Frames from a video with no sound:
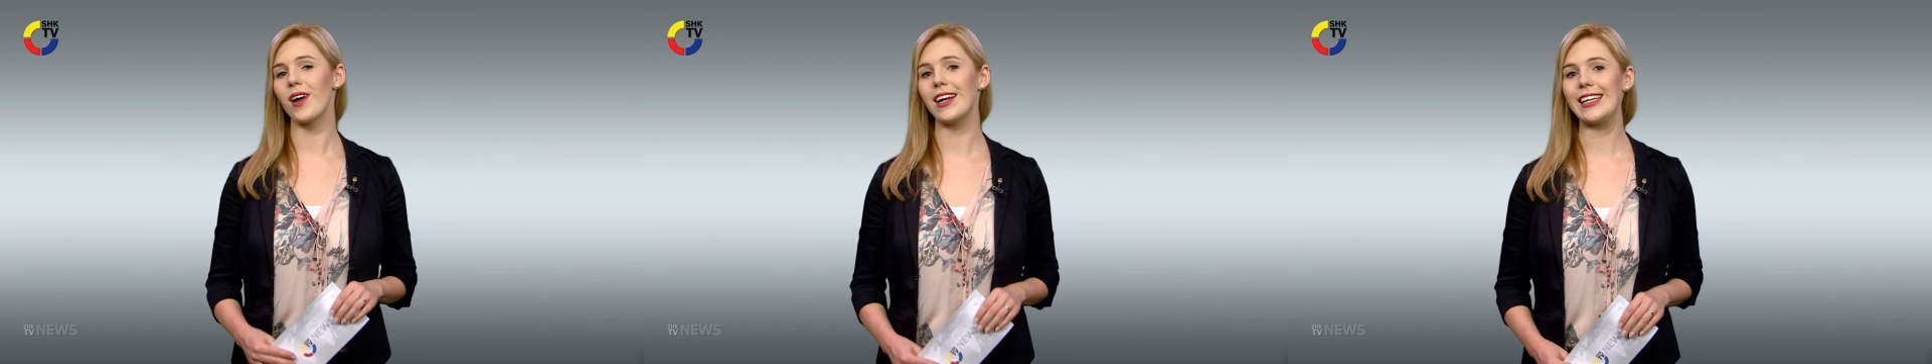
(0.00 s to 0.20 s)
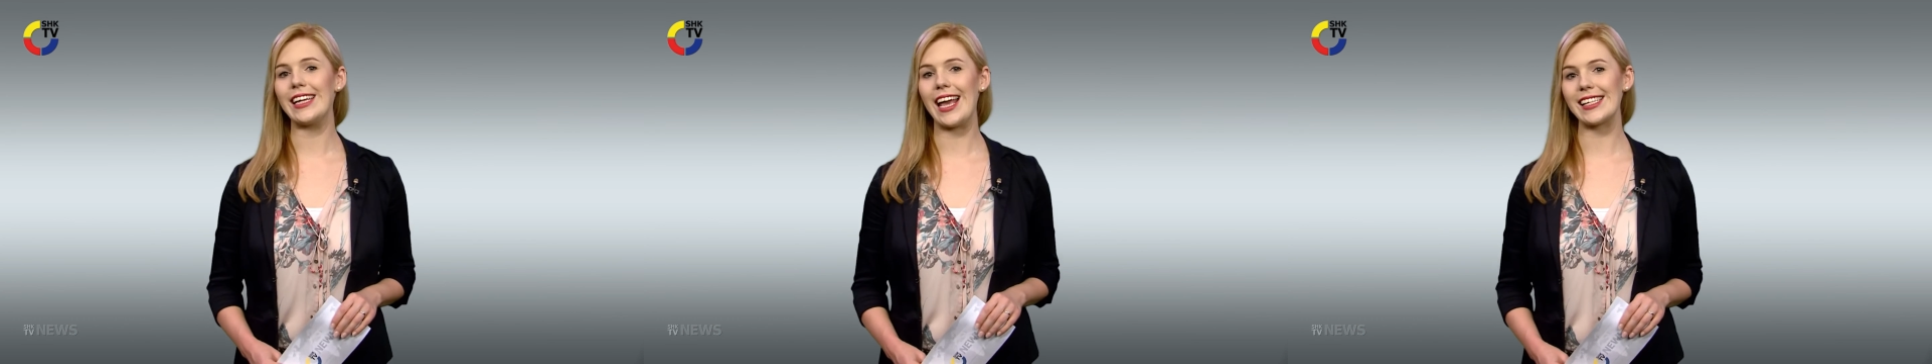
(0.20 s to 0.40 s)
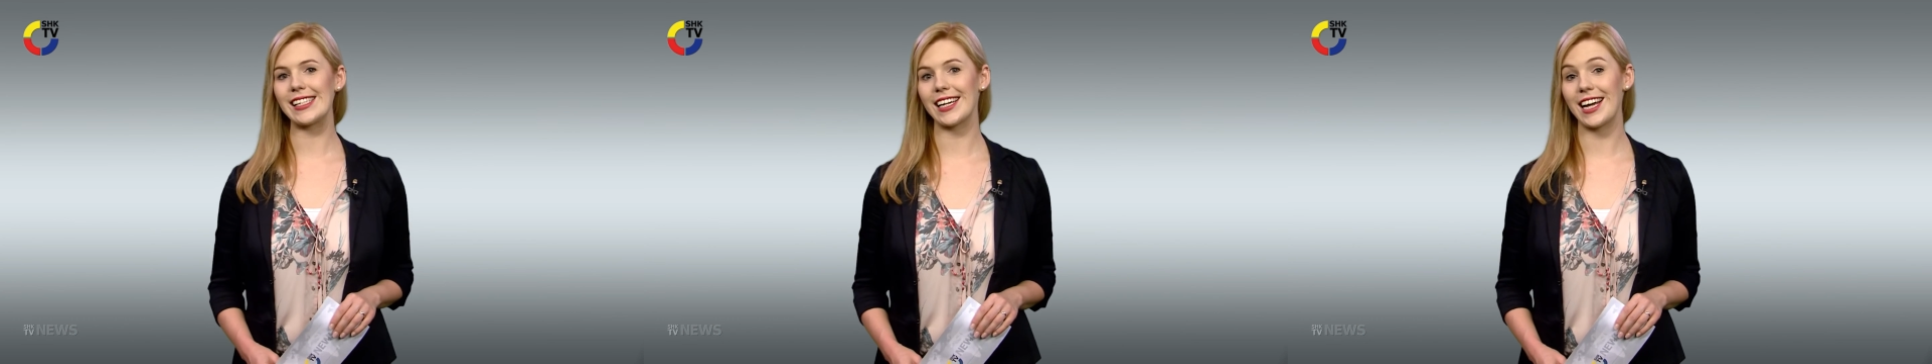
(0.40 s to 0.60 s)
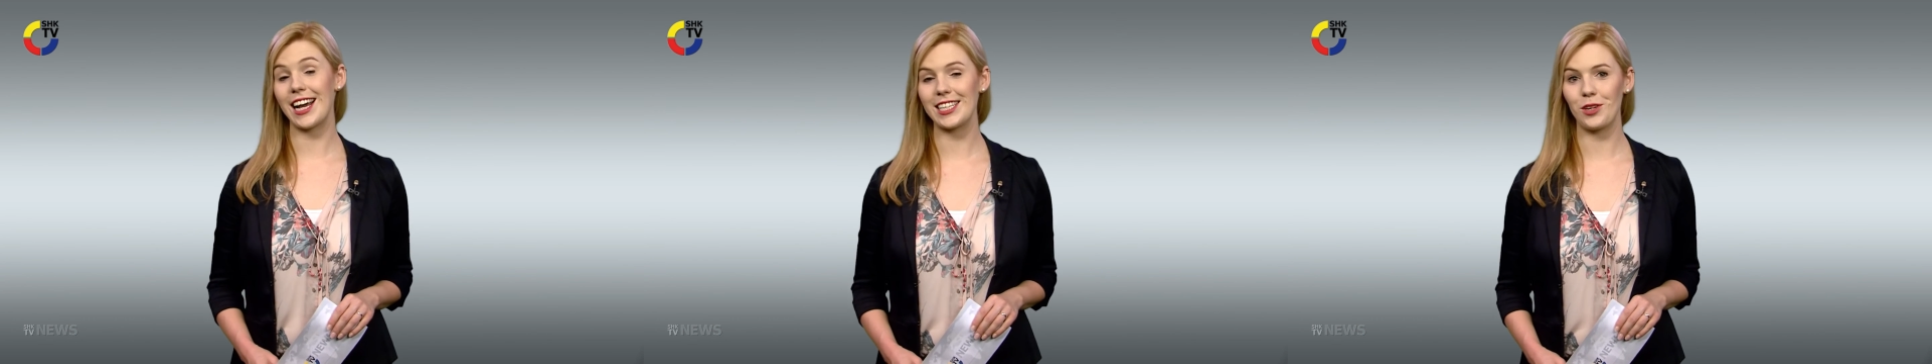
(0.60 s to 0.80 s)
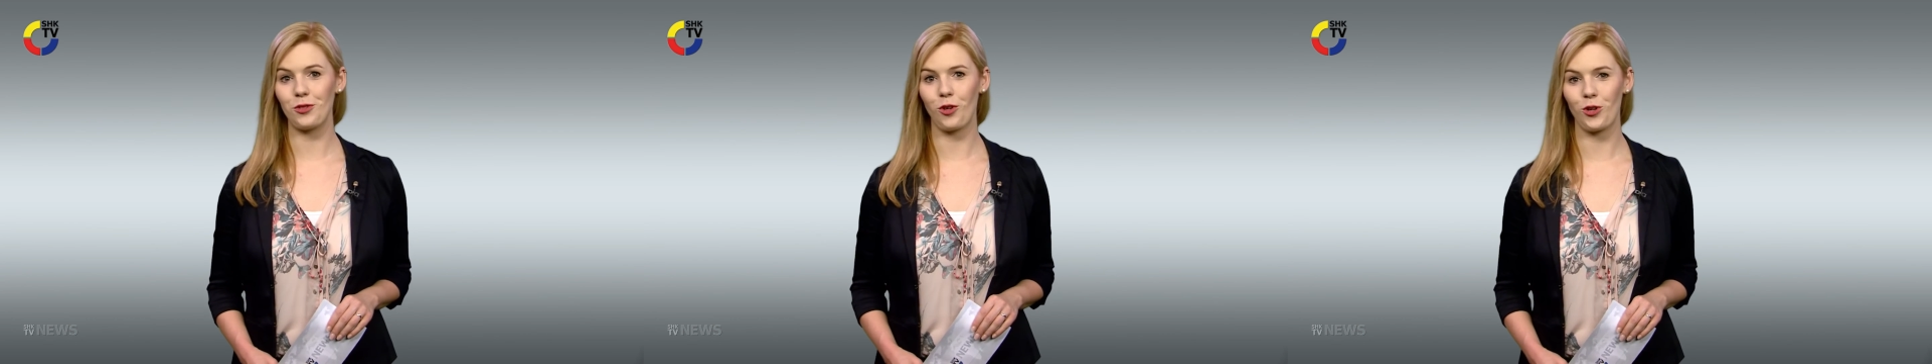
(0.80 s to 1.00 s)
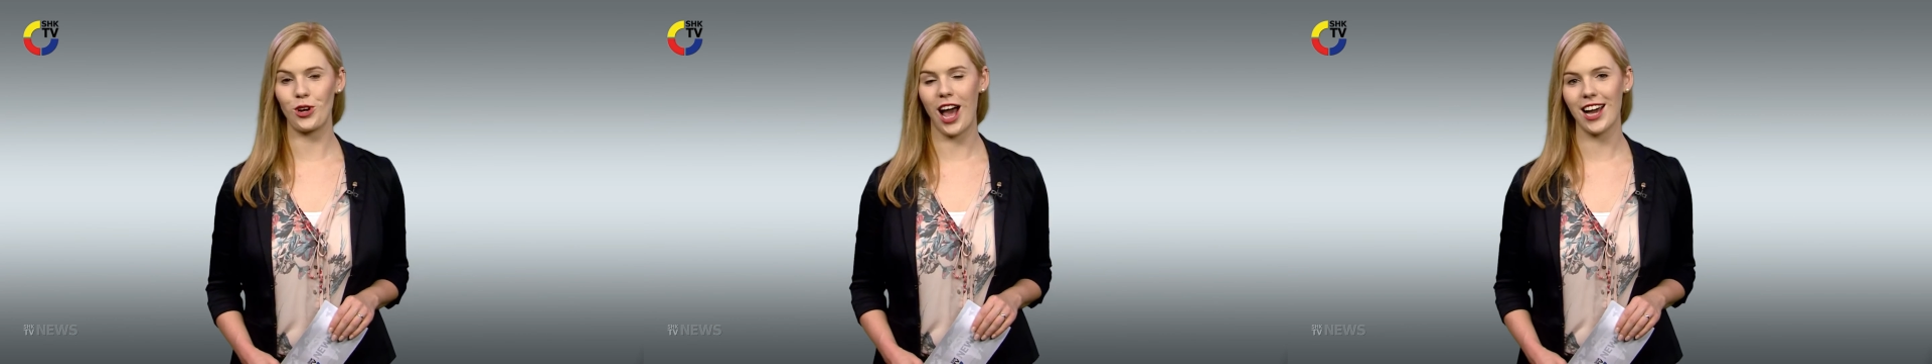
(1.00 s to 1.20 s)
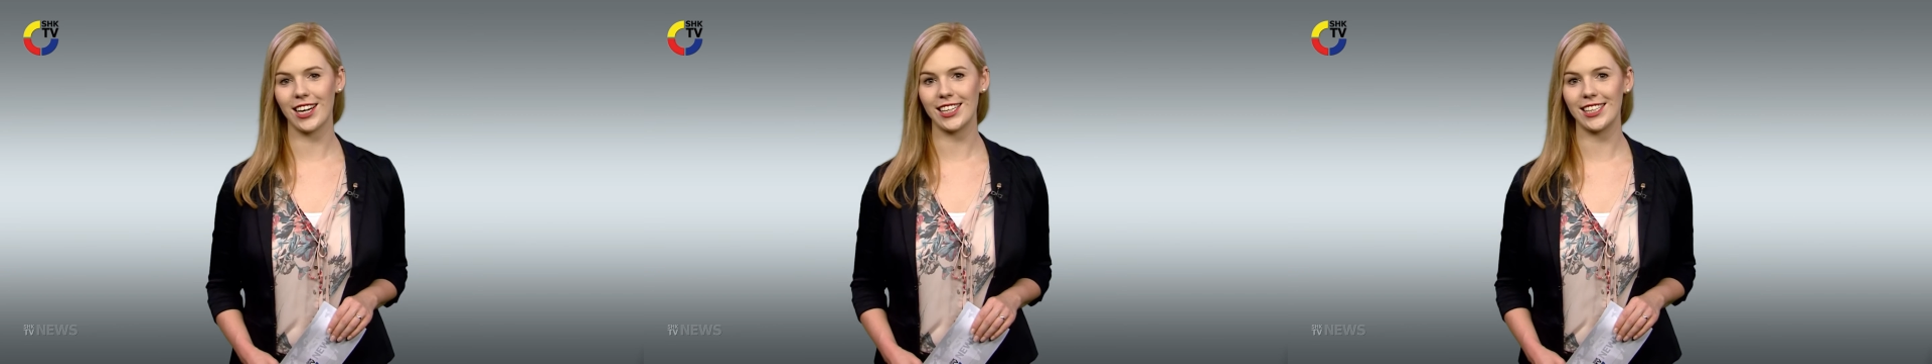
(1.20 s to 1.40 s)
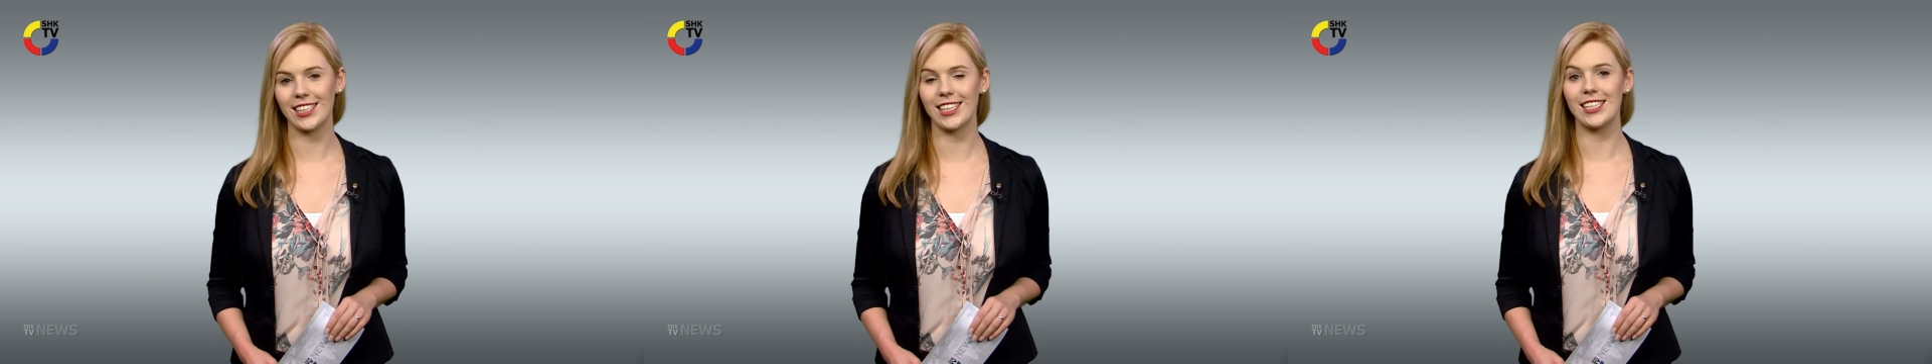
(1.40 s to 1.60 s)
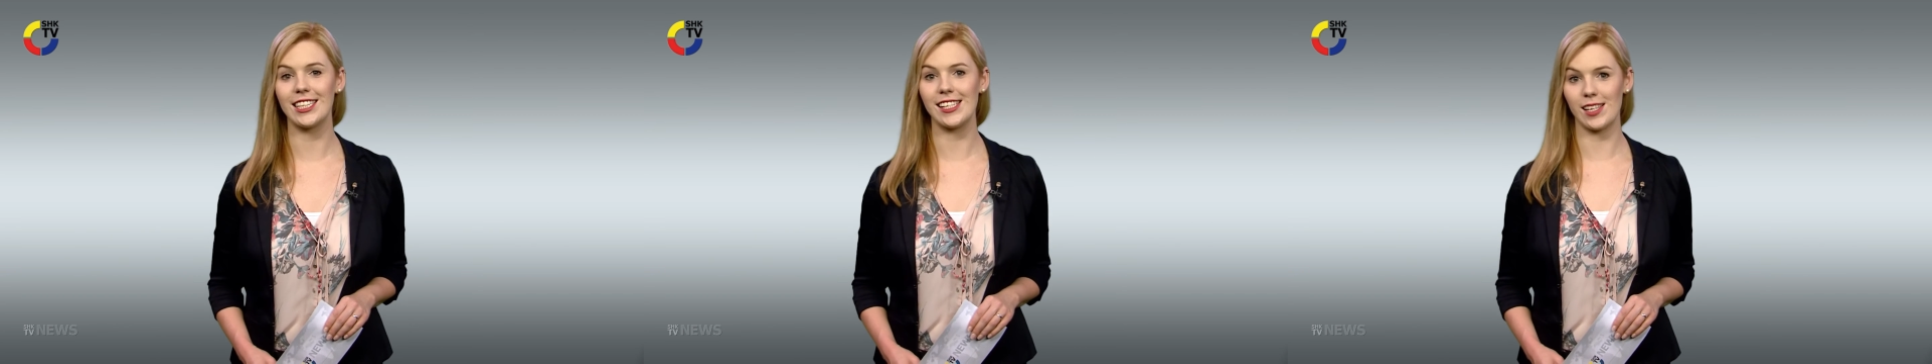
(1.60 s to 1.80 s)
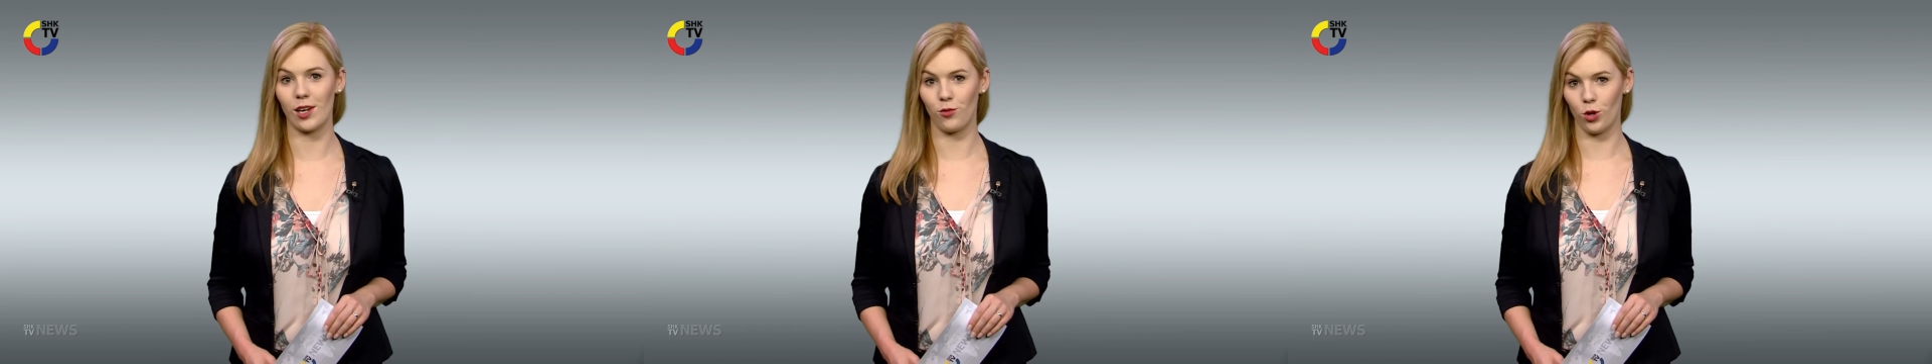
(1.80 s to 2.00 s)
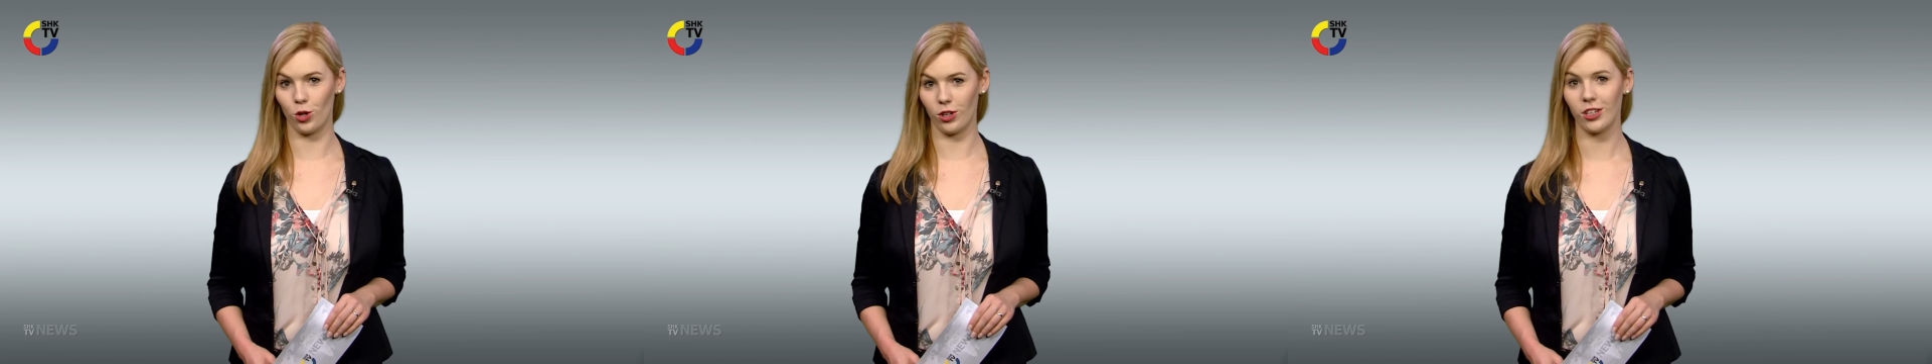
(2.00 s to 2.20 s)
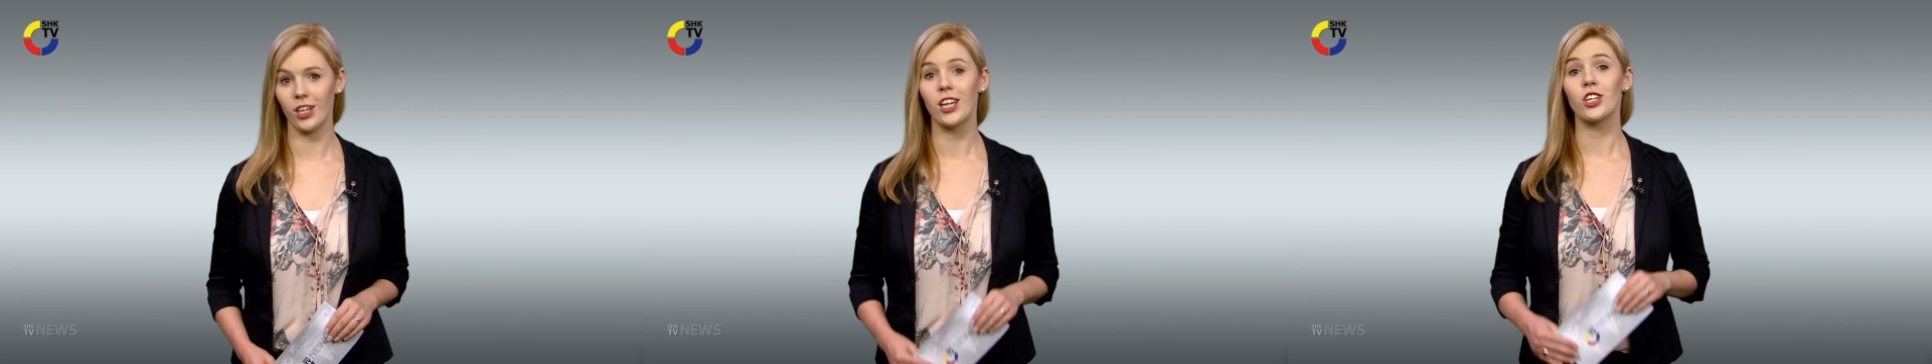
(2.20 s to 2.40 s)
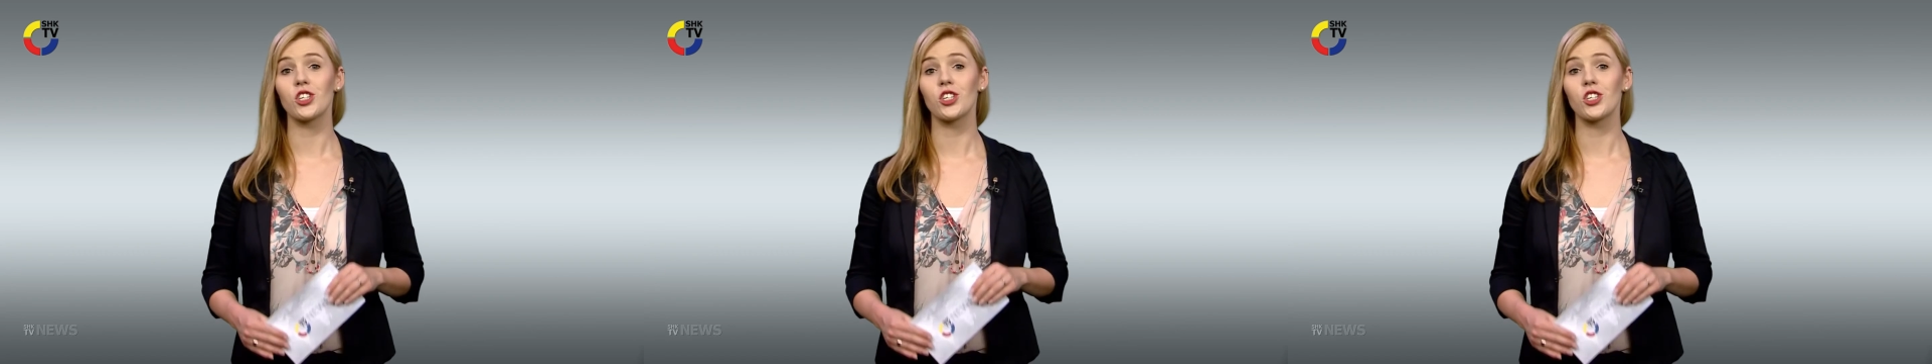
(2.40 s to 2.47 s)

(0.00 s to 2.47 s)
waren die SAK TV Nachrichten in dieser Woche.